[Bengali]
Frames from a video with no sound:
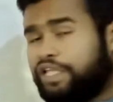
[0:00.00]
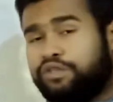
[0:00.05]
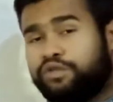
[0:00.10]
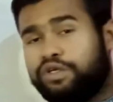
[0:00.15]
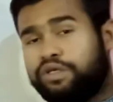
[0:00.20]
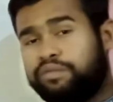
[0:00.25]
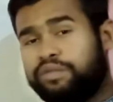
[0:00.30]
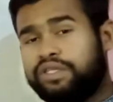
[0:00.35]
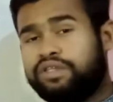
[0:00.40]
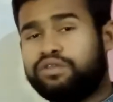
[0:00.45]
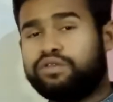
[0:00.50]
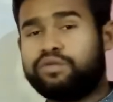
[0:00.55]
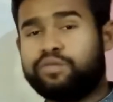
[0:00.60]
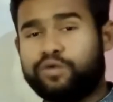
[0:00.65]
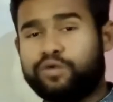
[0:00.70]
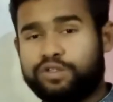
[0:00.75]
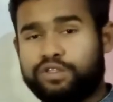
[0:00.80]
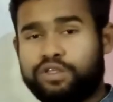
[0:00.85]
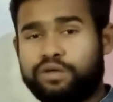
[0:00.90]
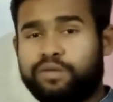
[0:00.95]
ওই দুই
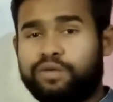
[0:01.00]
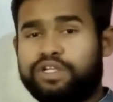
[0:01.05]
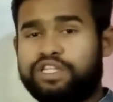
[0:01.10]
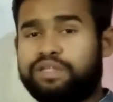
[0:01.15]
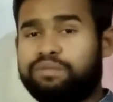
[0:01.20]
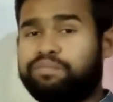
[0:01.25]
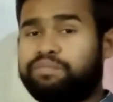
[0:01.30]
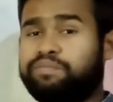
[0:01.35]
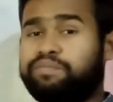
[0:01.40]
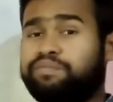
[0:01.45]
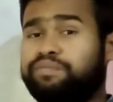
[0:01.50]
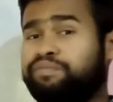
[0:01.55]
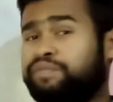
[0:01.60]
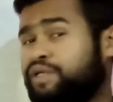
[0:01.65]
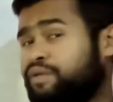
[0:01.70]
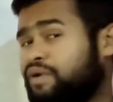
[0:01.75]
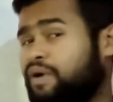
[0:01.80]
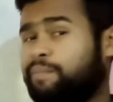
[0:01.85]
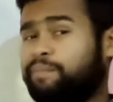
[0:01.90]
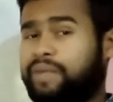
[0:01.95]
বিন্দু মধ্যবর্তী
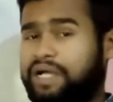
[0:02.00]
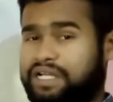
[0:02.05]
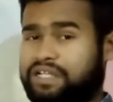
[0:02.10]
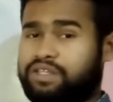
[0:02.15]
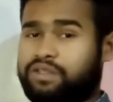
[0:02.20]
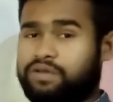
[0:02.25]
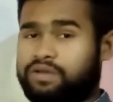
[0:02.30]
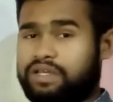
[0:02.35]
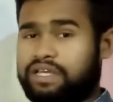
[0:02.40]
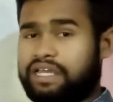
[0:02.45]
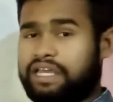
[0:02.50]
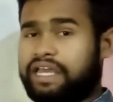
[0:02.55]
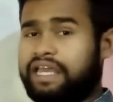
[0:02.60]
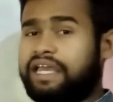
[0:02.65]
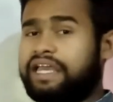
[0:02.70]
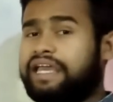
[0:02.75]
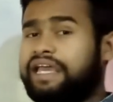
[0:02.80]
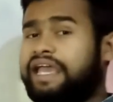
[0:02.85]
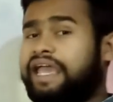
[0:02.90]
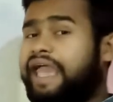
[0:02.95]
বিভব
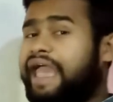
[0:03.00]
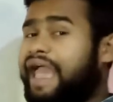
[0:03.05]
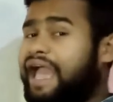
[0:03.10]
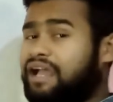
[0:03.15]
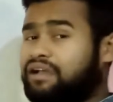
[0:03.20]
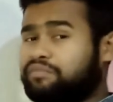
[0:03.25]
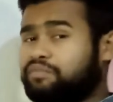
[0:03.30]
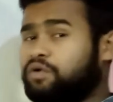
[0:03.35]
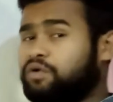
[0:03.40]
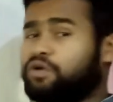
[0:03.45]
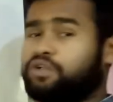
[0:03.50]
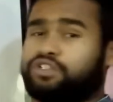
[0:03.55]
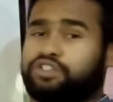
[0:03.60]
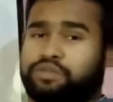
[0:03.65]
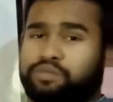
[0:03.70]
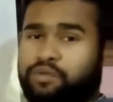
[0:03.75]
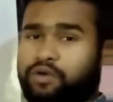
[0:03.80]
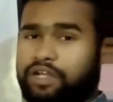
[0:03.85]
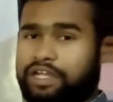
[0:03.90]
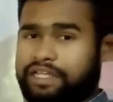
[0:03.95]
পার্থক্যকে এক
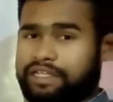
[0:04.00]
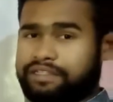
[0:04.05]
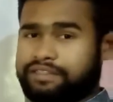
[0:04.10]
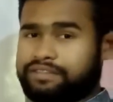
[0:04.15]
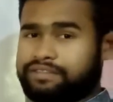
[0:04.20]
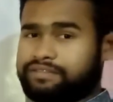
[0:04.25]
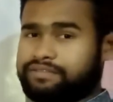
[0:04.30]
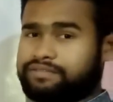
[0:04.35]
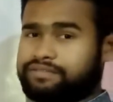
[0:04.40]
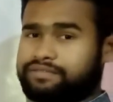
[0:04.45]
ভোল্ট বলে